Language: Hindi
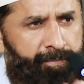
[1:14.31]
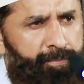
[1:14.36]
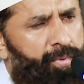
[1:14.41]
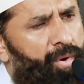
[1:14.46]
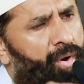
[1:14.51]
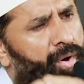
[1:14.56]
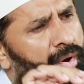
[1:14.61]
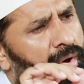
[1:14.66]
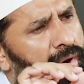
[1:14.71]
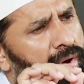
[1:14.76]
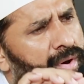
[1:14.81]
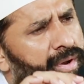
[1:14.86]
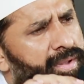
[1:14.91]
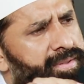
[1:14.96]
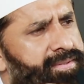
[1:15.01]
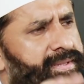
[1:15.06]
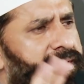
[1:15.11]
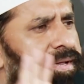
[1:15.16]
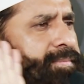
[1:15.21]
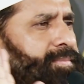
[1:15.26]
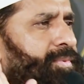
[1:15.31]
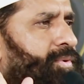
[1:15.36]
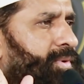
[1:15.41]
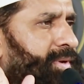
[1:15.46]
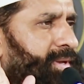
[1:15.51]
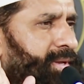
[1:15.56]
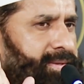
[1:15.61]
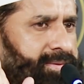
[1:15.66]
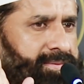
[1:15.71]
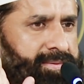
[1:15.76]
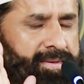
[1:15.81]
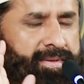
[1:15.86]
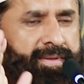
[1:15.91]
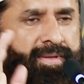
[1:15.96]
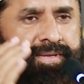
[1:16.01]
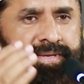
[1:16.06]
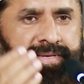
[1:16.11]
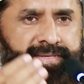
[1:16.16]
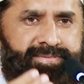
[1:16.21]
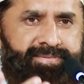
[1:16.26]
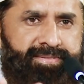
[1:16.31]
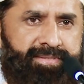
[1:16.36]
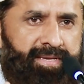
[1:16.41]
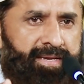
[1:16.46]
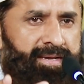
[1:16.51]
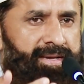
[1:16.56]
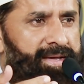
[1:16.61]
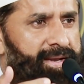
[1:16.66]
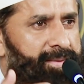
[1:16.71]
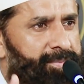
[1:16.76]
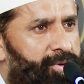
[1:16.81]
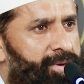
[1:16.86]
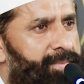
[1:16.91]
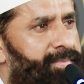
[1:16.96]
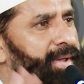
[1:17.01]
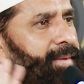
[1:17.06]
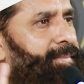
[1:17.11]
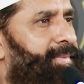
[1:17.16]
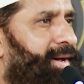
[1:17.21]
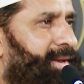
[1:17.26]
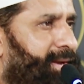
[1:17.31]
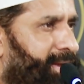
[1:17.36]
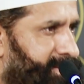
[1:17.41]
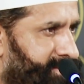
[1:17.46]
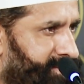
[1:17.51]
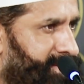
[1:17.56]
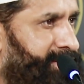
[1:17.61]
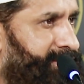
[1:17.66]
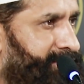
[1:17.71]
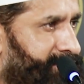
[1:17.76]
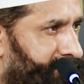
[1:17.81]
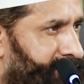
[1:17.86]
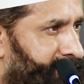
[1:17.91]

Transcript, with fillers: बहुत कम कोई किसी के घर कोई मेहमान आ जाए